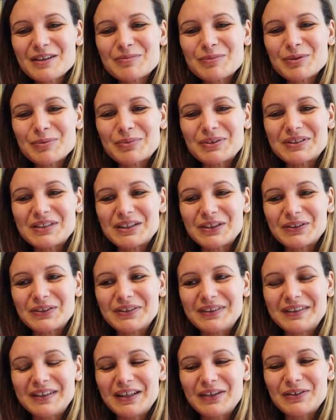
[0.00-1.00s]
mon petit
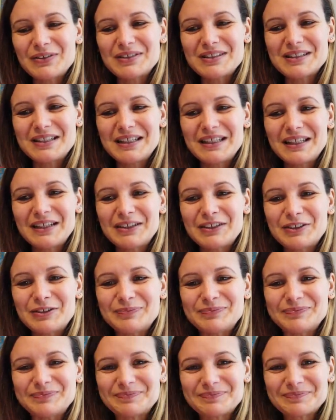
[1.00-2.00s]
côté aussi
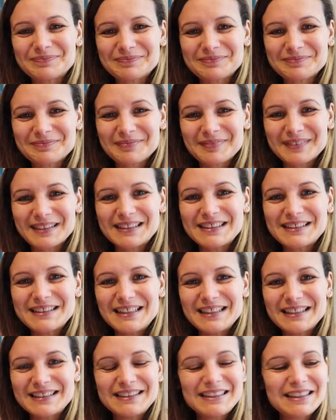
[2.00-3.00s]
euh,
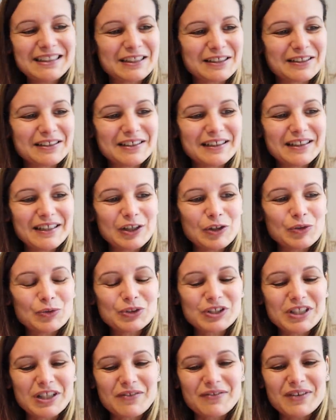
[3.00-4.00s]
dyslexique
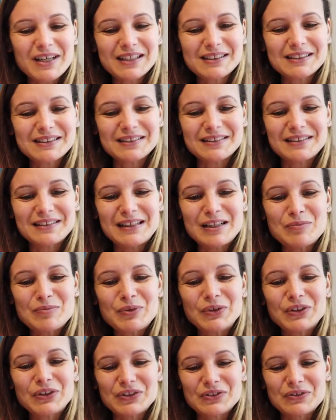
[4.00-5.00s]
où j'inverse euh, les
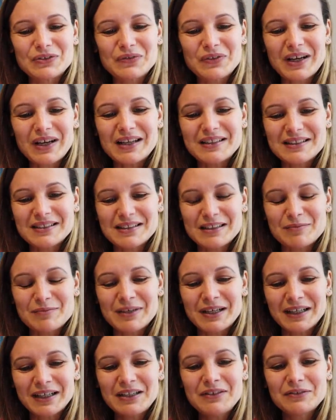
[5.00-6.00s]
mots dans une phrase, ça
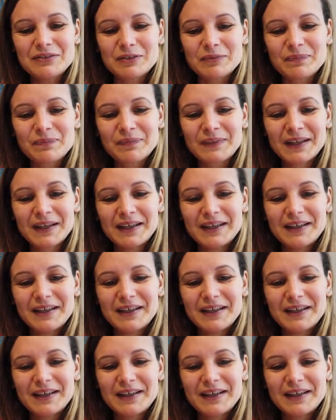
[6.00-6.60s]
m'arrive.